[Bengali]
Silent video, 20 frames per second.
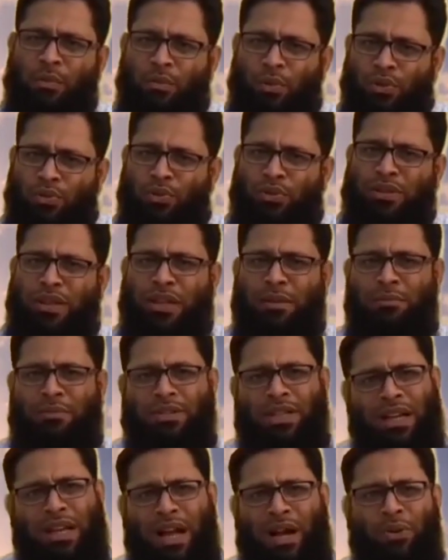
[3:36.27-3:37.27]
ওই মজুদার
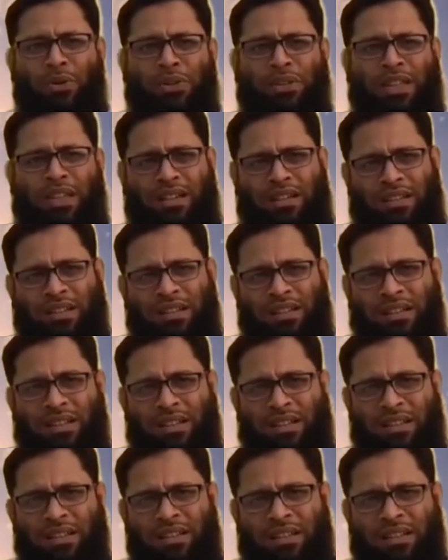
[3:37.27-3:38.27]
যারা আড়তদার
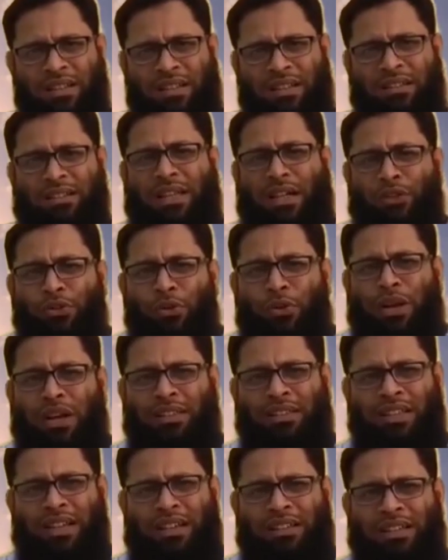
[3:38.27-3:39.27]
যারা
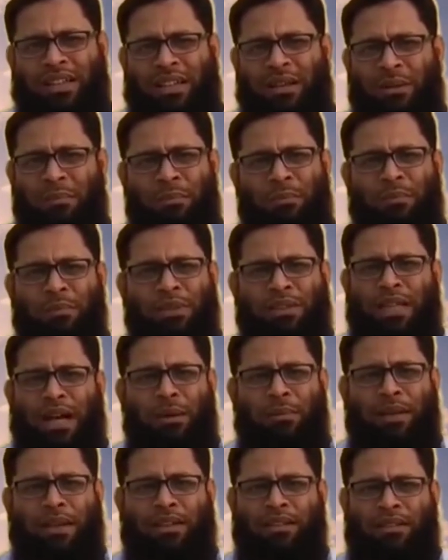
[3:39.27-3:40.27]
দোকানদার তারা
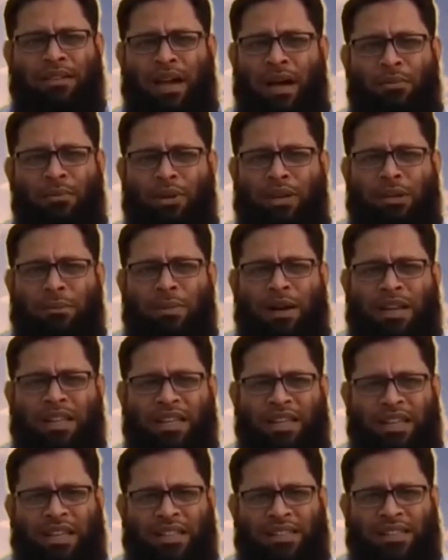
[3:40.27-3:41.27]
দামের দাম অনেক
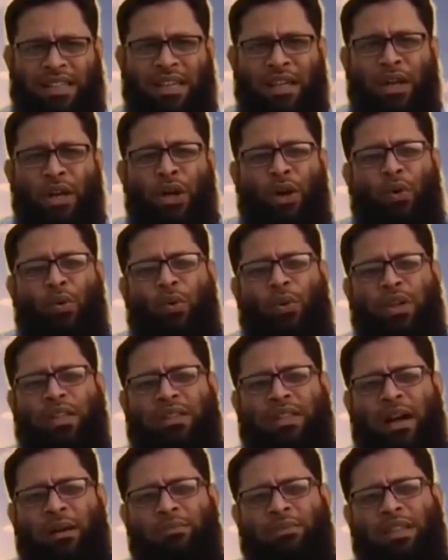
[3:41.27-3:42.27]
বাড়িয়ে রেখেছে
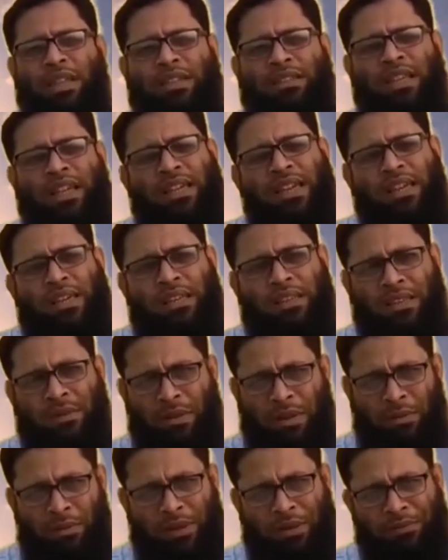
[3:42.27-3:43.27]
ওই দাম দিয়ে সে কি
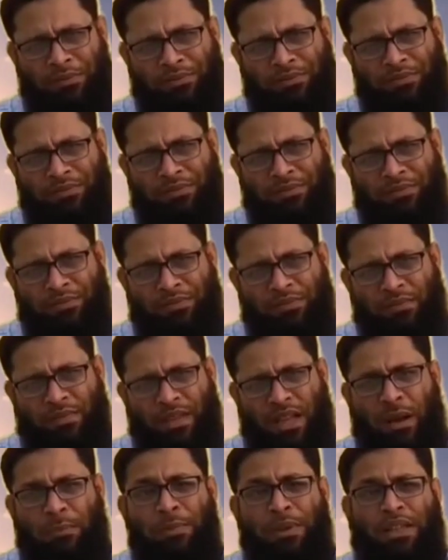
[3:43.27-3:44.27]
কিনতে পারবে
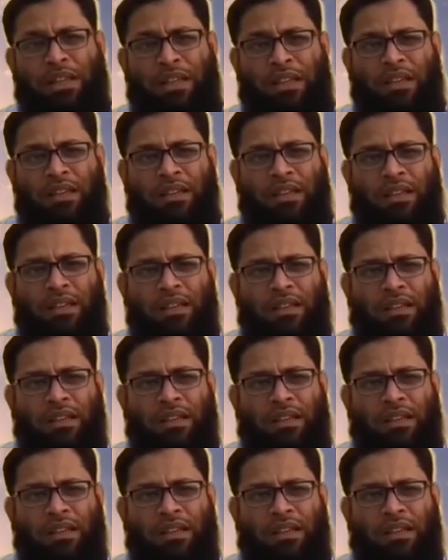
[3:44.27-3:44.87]
আপনি কি